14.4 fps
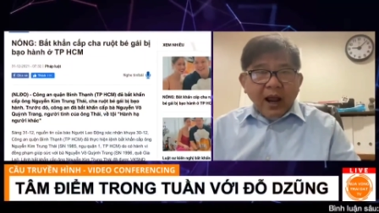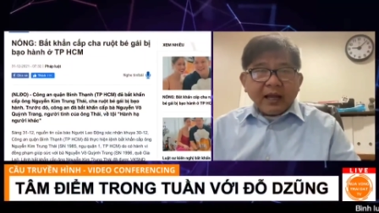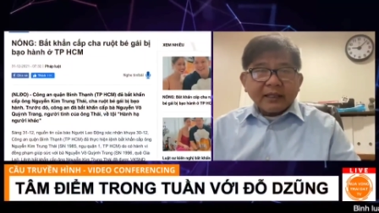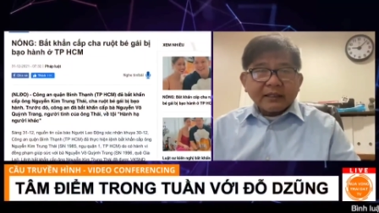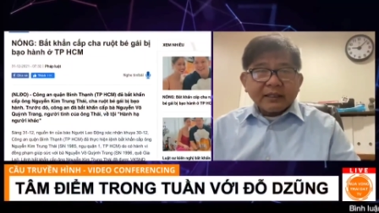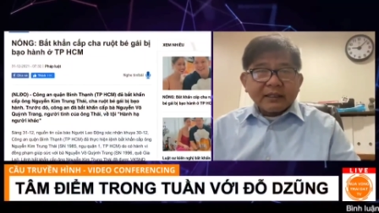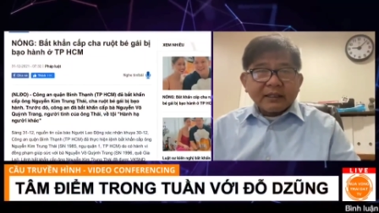
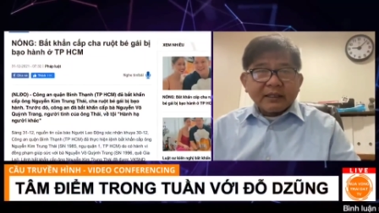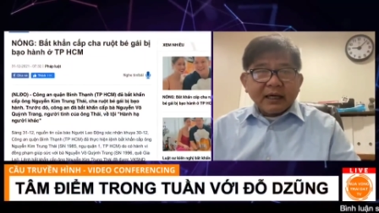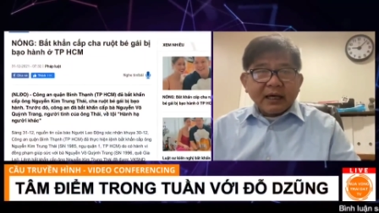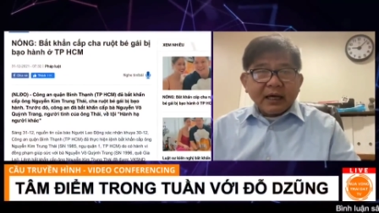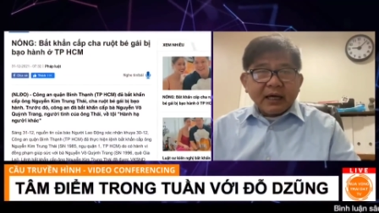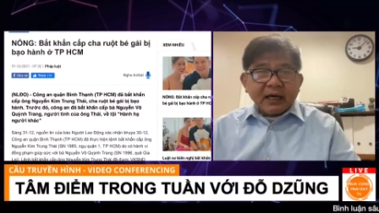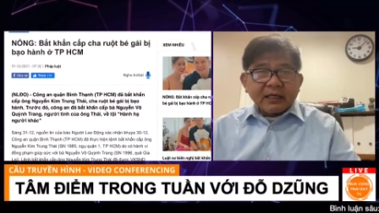qua thì
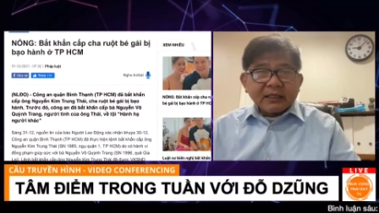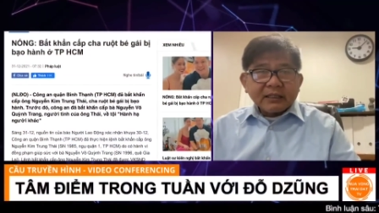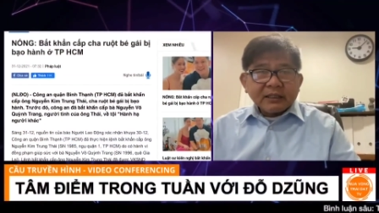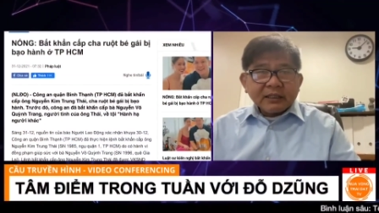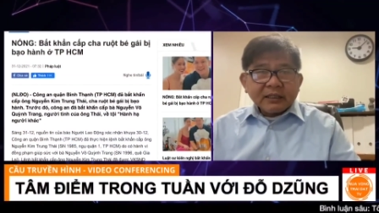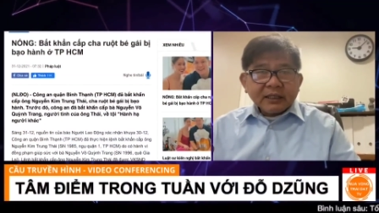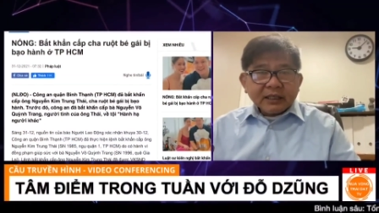à,
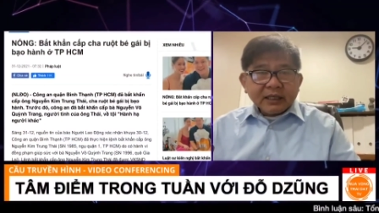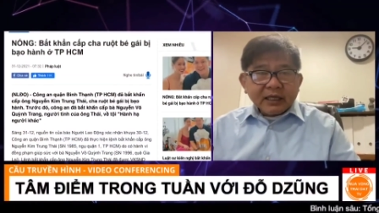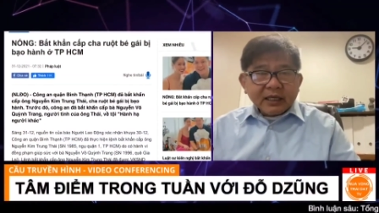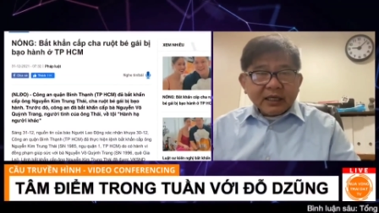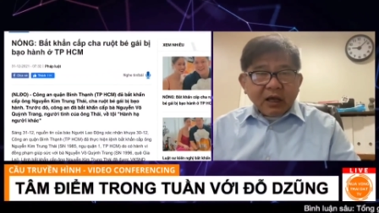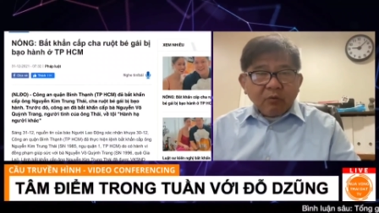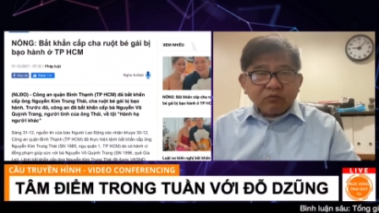
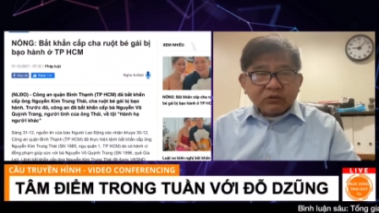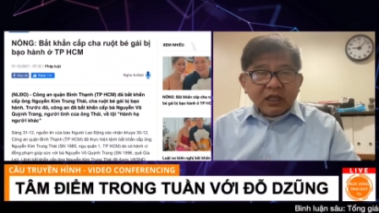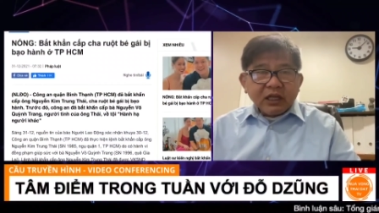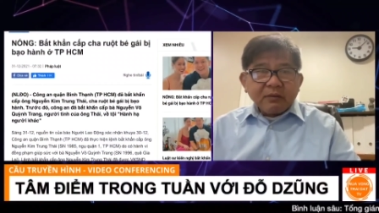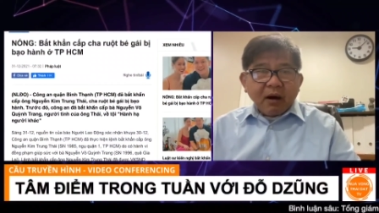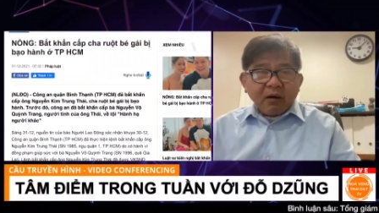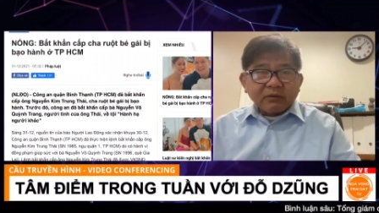cái công
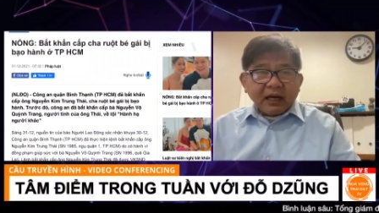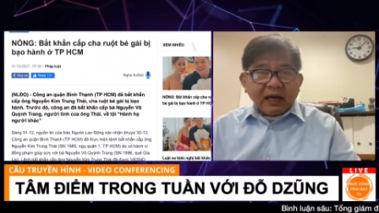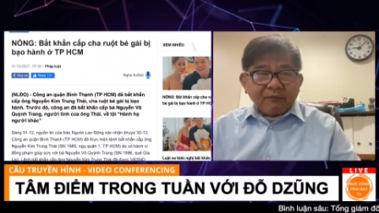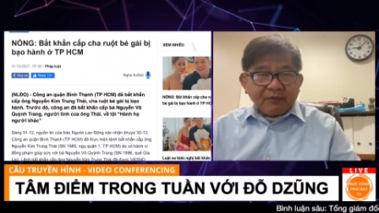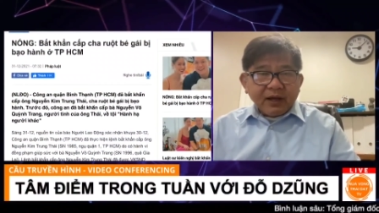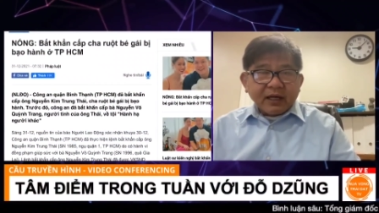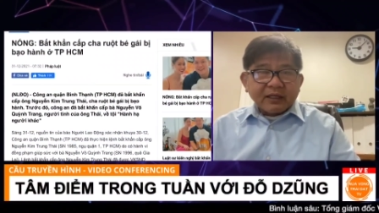ty mà ông
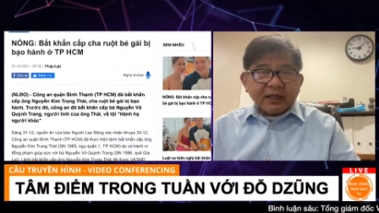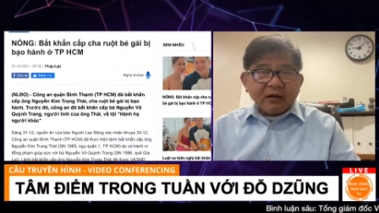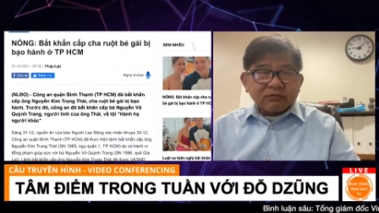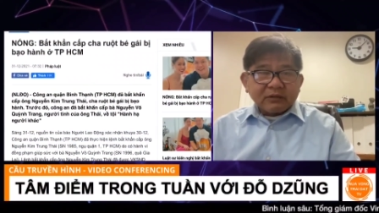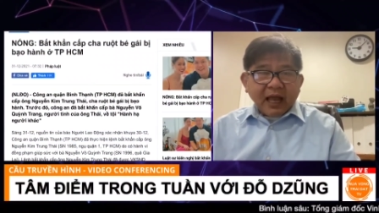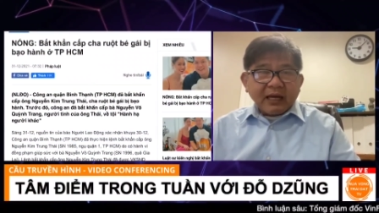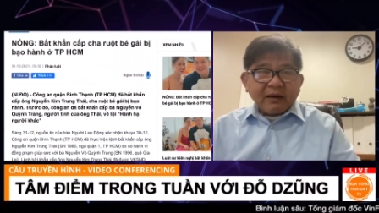này làm việc đó
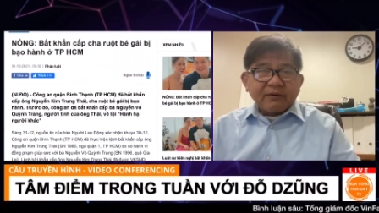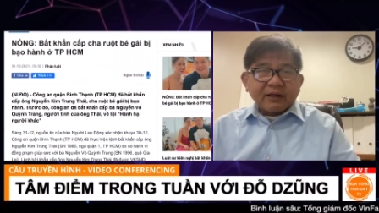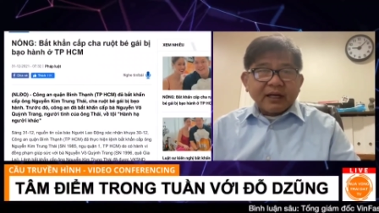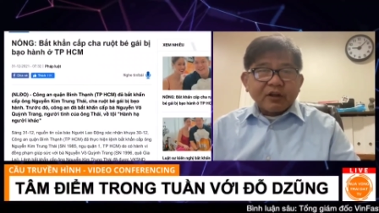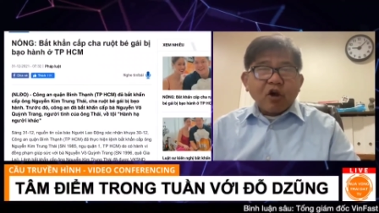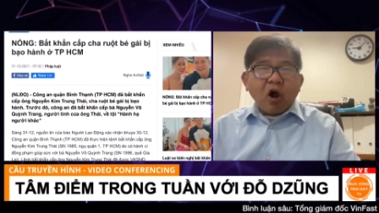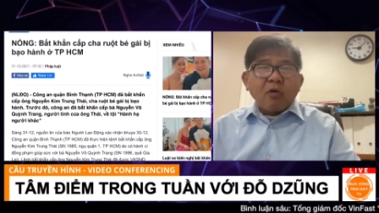ông thái làm
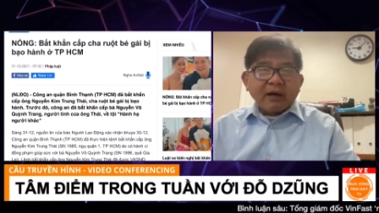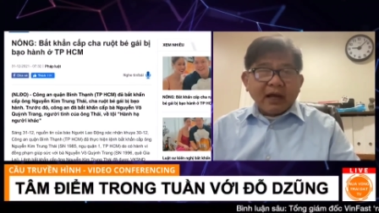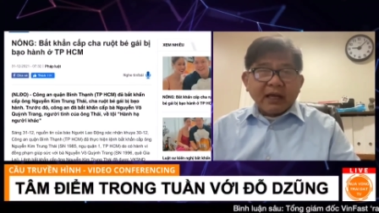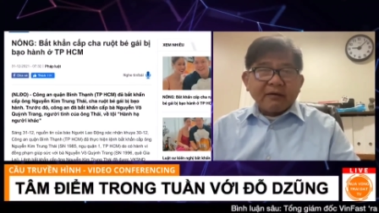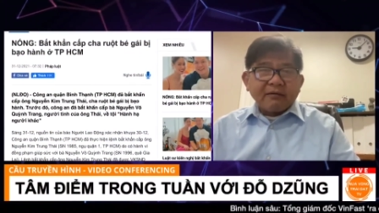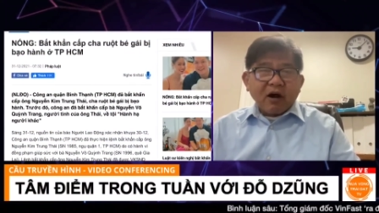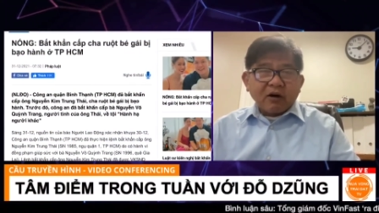việc đã cho ông
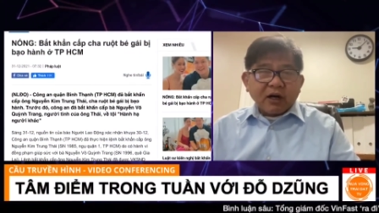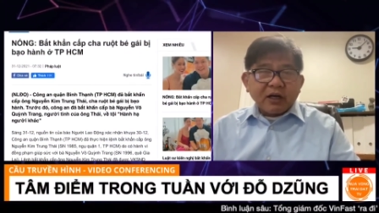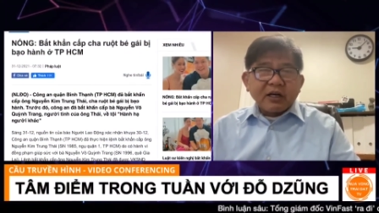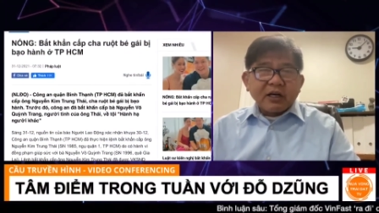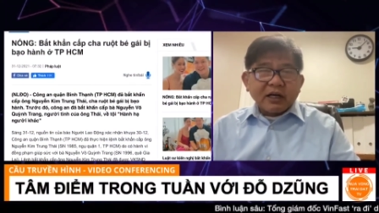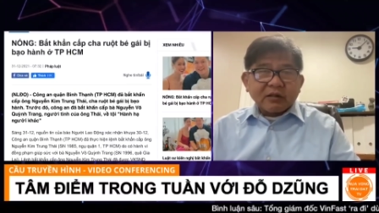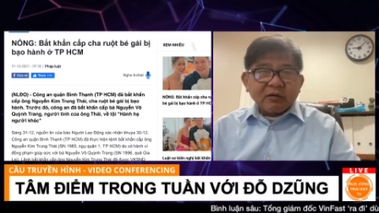nghỉ và họ đã
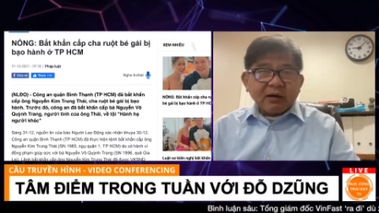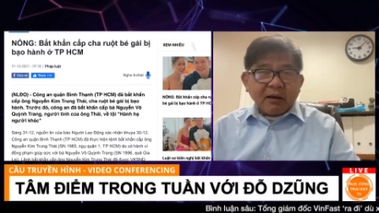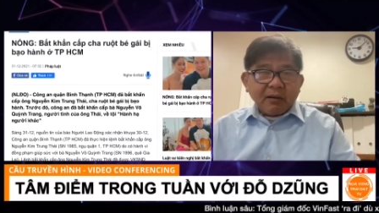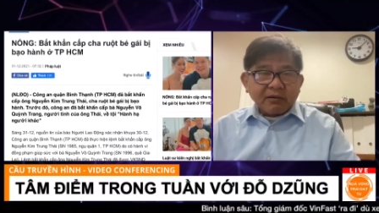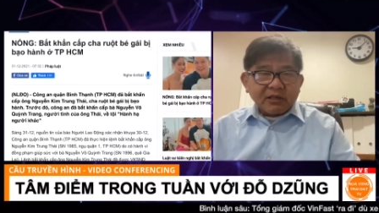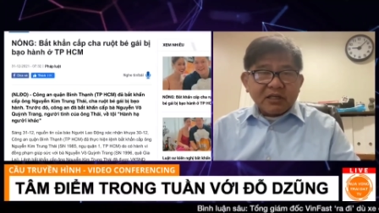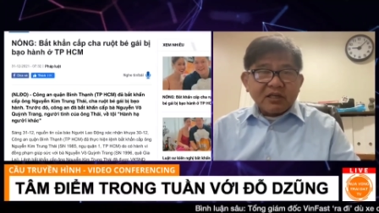đưa ra thông
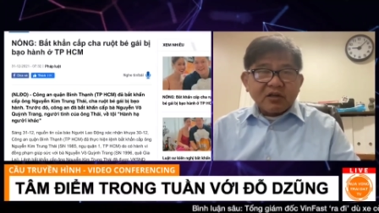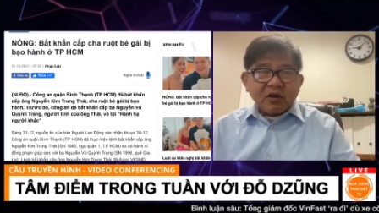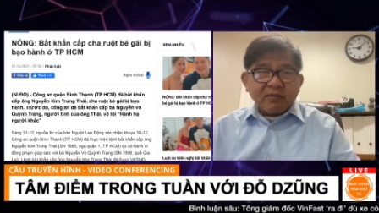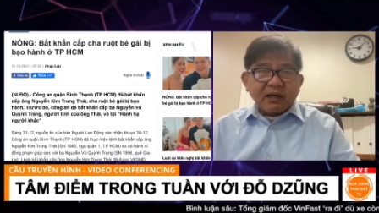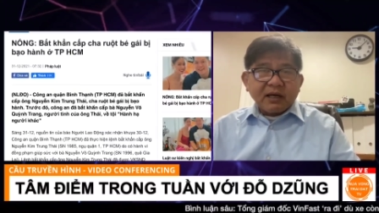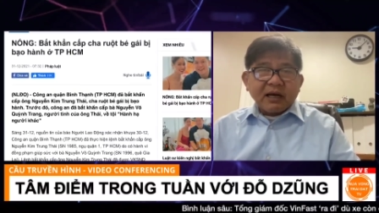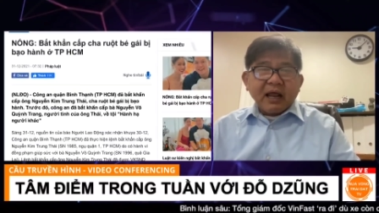cáo báo chí
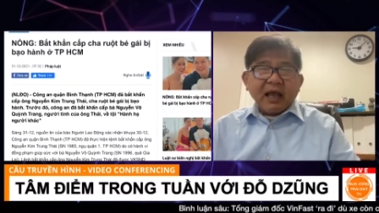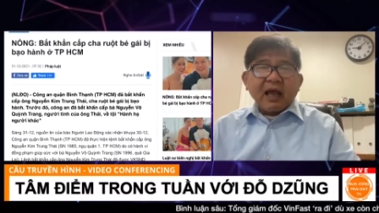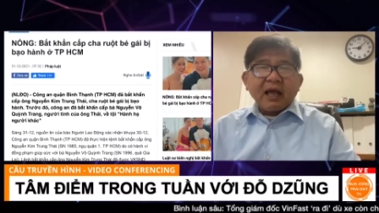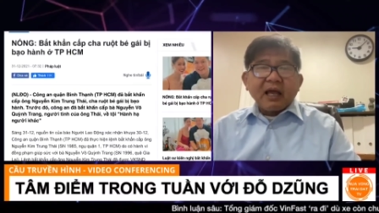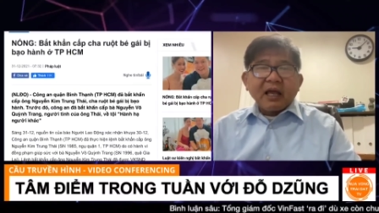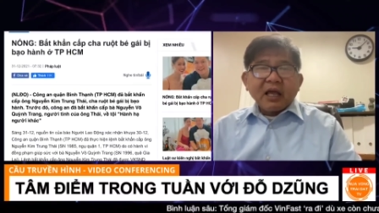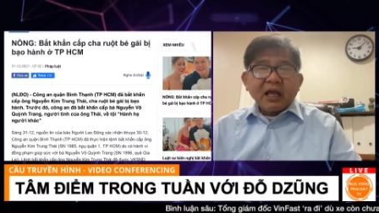cho biết
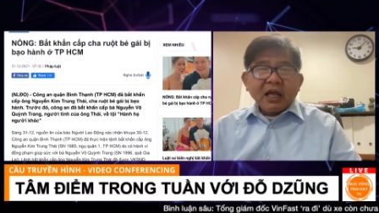là